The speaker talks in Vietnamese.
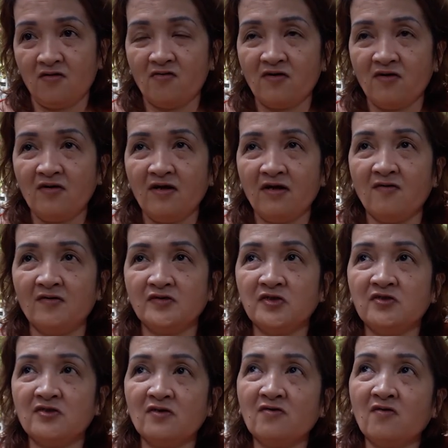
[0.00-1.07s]
Cô đó là hồi
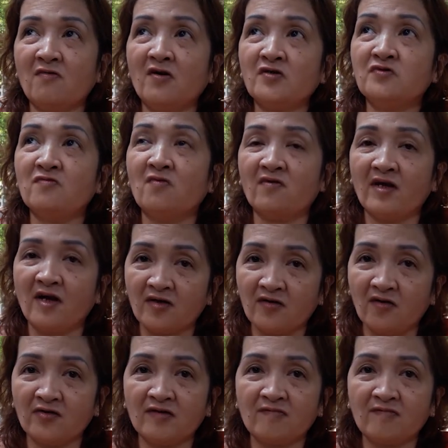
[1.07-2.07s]
xưa nó cũng có xuống một lần rồi,